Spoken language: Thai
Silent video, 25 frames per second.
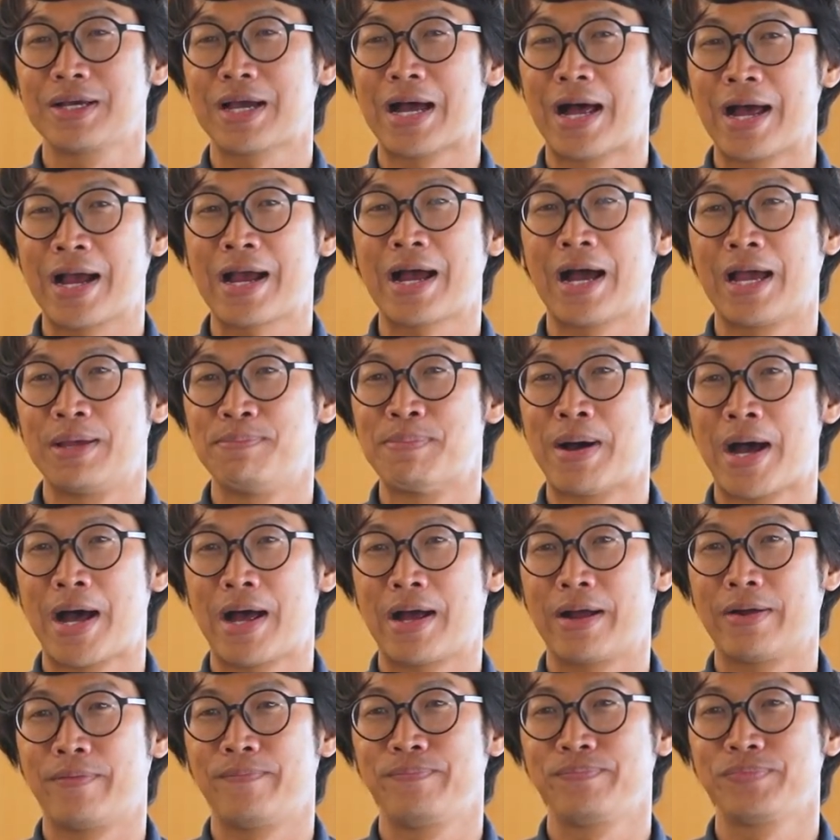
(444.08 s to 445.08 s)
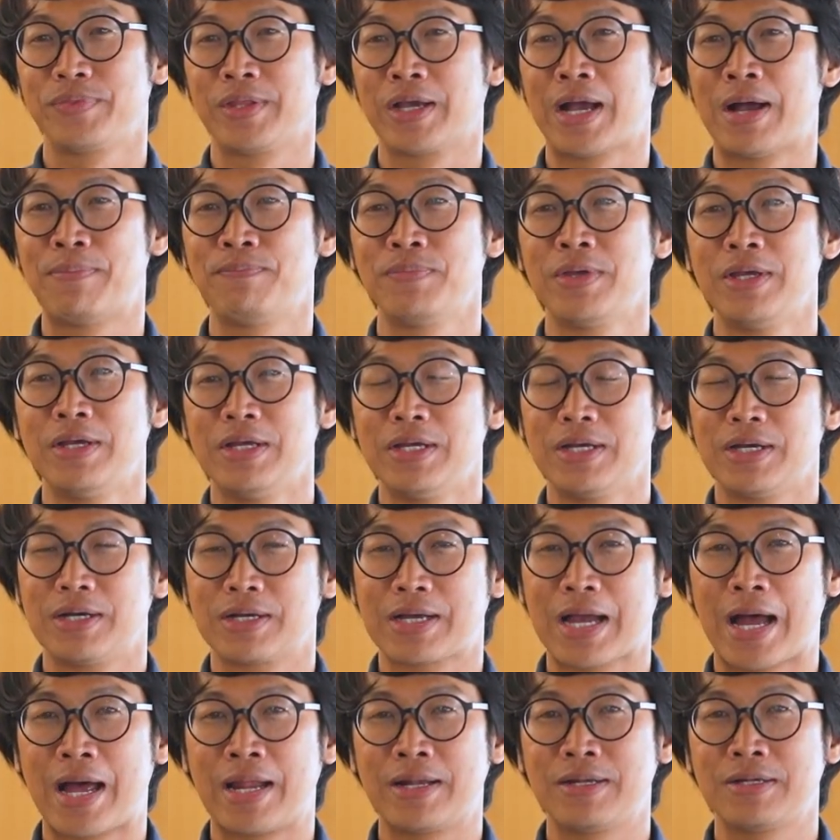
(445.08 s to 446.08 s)
ค้าขายบ้างนะครับ
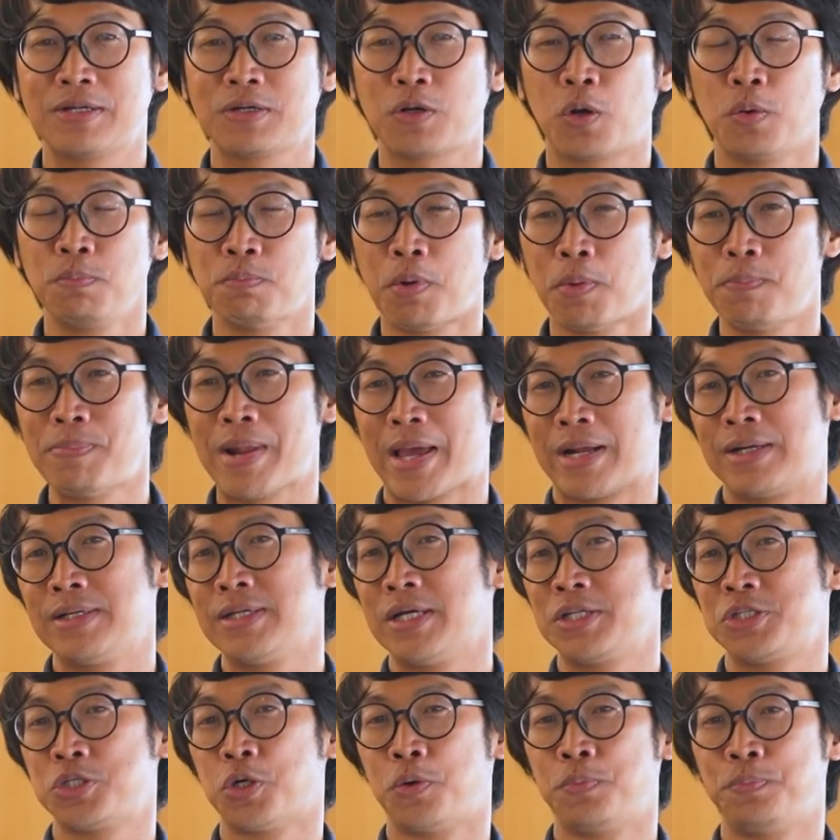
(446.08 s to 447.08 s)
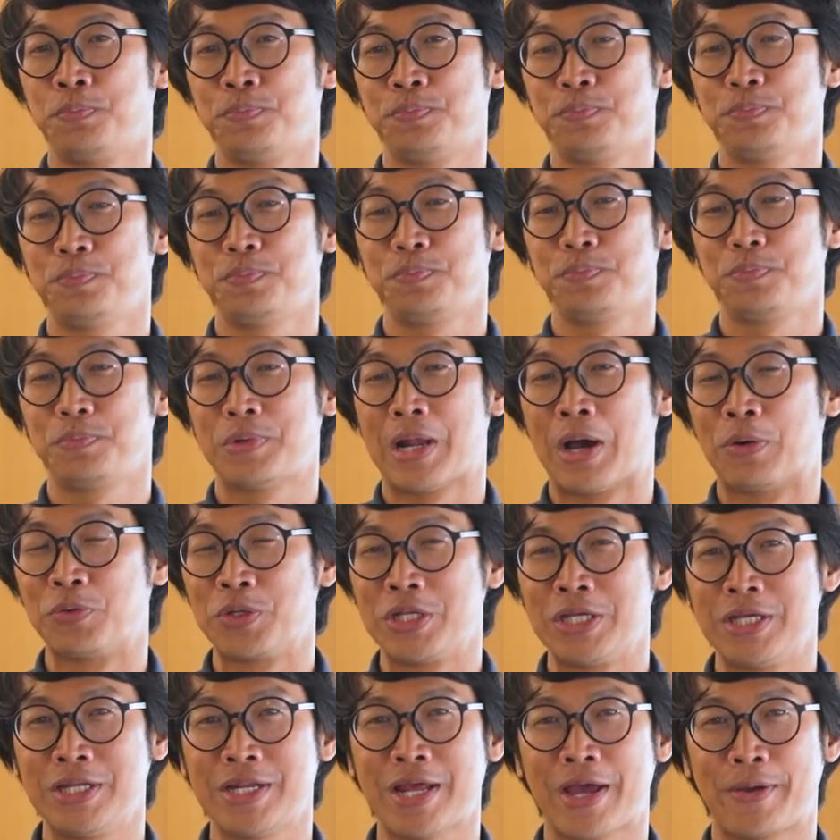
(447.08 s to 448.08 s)
การค้นพบแหล่งเรือจมเหล่า
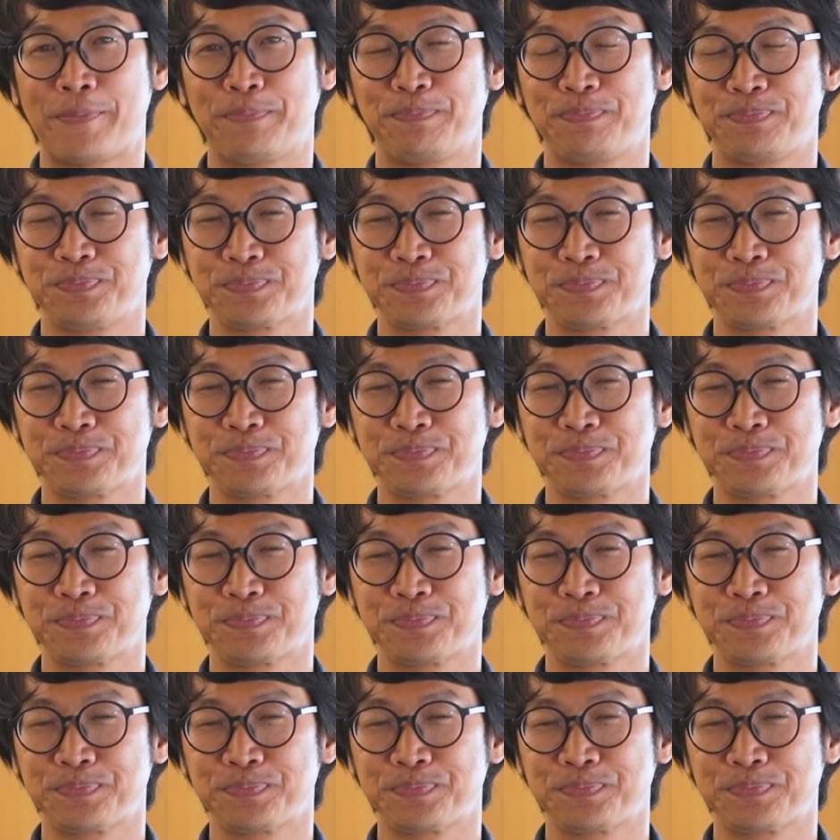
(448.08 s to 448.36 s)
นี้เนี่ย